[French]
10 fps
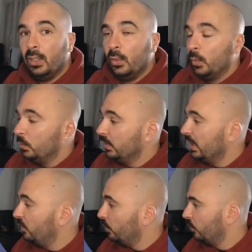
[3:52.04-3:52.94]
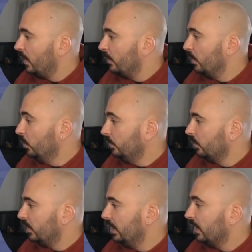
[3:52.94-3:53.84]
On est sur du MMO,
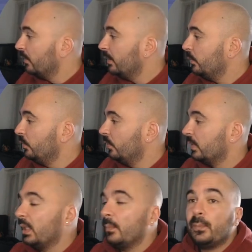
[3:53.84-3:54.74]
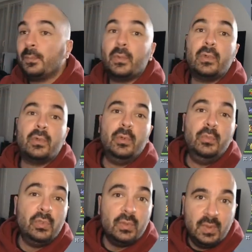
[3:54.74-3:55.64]
donc il y a quand même une cap
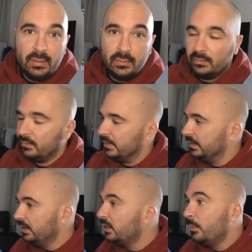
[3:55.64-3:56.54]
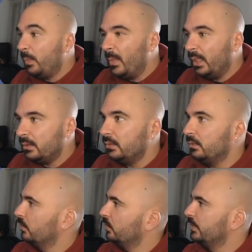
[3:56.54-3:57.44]
communauté, on va dire, qui est pas mal, hein,
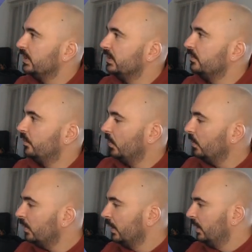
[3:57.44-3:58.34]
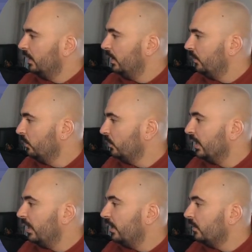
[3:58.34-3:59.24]
euh, objectivement. Et donc on
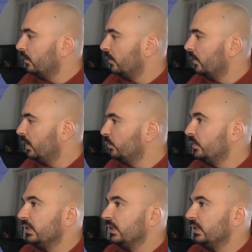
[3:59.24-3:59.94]
a euh, la boutique